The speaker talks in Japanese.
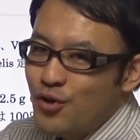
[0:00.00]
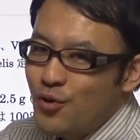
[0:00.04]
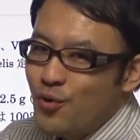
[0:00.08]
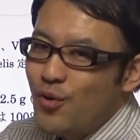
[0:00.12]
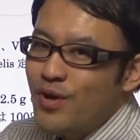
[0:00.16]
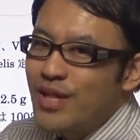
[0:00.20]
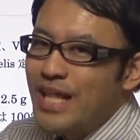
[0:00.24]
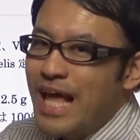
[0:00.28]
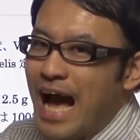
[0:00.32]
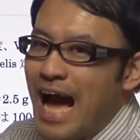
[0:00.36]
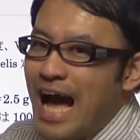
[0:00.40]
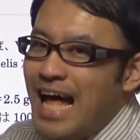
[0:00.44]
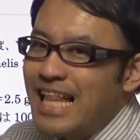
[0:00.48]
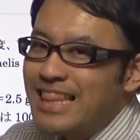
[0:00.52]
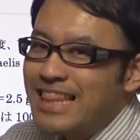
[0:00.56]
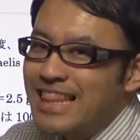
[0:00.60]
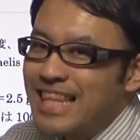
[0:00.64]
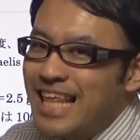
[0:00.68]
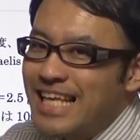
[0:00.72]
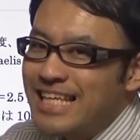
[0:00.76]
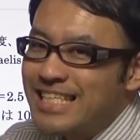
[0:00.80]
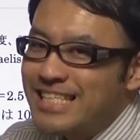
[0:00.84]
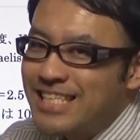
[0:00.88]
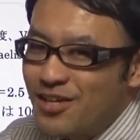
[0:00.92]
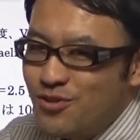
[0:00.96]
これで安
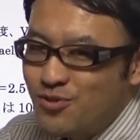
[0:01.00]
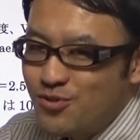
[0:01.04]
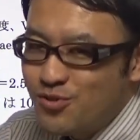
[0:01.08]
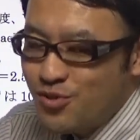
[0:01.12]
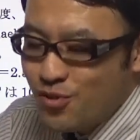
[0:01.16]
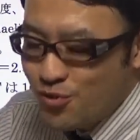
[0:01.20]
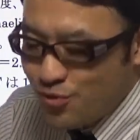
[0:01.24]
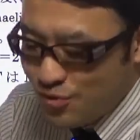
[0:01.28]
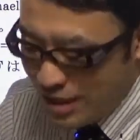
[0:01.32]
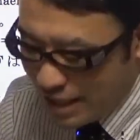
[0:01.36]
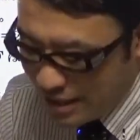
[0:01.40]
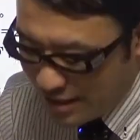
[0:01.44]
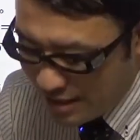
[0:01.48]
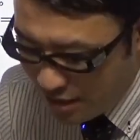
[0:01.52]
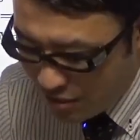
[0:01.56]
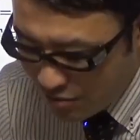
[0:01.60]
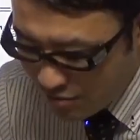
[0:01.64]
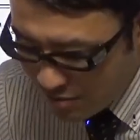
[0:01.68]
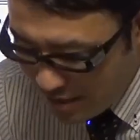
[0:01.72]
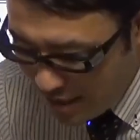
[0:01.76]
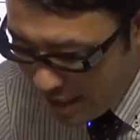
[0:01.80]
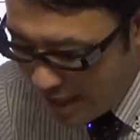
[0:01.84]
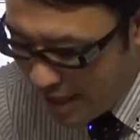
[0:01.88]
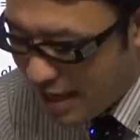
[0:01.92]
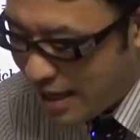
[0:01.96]
定してるっていうふうになってる
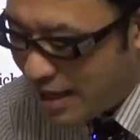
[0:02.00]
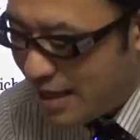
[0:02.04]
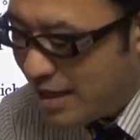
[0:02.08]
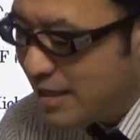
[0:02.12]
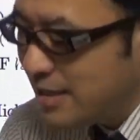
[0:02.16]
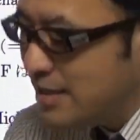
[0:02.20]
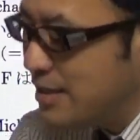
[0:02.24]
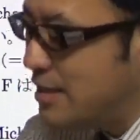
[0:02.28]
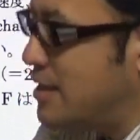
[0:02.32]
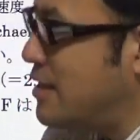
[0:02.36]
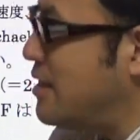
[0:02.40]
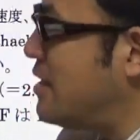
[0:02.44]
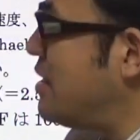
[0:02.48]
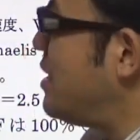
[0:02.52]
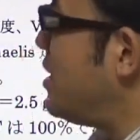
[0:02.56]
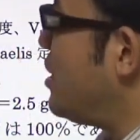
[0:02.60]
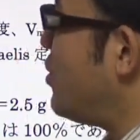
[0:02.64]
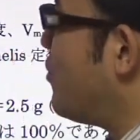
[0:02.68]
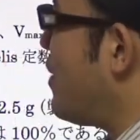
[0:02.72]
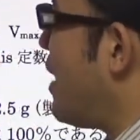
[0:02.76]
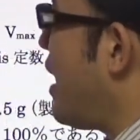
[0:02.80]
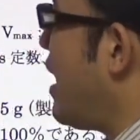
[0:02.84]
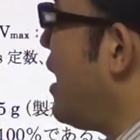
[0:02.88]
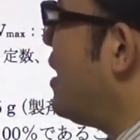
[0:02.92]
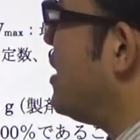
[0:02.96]
んで、C
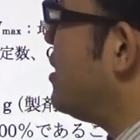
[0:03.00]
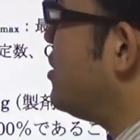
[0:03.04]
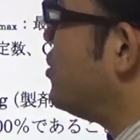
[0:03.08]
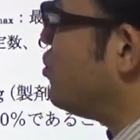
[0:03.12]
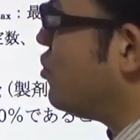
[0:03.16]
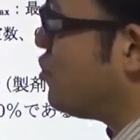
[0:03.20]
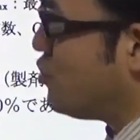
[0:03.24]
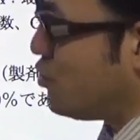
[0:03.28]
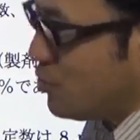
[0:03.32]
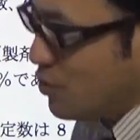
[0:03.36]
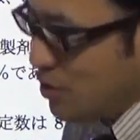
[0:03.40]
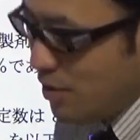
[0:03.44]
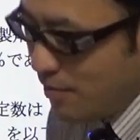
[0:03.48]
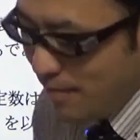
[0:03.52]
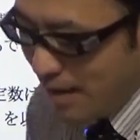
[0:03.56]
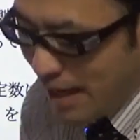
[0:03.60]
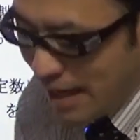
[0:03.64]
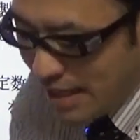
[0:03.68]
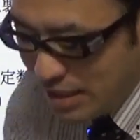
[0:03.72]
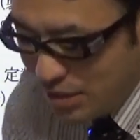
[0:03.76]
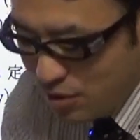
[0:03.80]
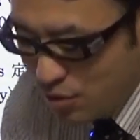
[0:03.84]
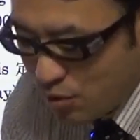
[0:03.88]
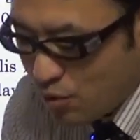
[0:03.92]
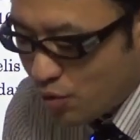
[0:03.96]
には12
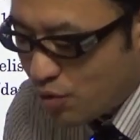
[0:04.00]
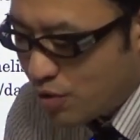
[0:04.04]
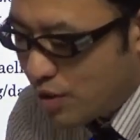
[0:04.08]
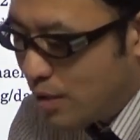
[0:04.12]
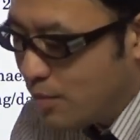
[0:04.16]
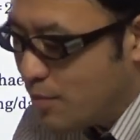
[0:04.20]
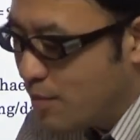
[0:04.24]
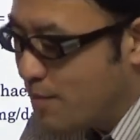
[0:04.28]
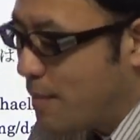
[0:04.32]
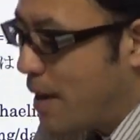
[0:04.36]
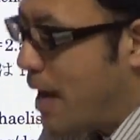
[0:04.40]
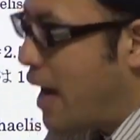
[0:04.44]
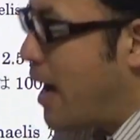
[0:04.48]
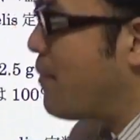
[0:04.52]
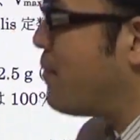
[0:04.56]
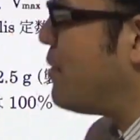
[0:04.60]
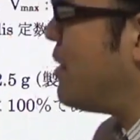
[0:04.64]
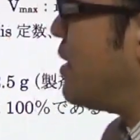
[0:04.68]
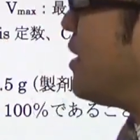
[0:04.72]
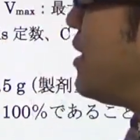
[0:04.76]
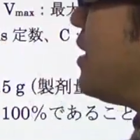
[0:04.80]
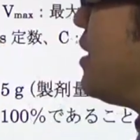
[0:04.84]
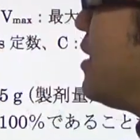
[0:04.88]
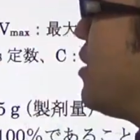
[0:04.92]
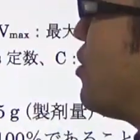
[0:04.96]

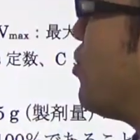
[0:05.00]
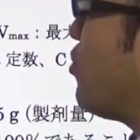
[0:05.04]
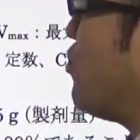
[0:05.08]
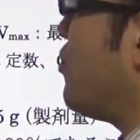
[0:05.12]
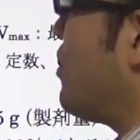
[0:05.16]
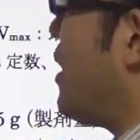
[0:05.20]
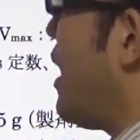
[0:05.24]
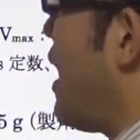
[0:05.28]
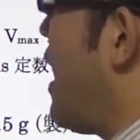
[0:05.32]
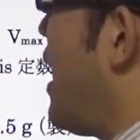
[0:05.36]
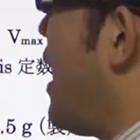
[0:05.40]
マイクログラムパーミリリットルが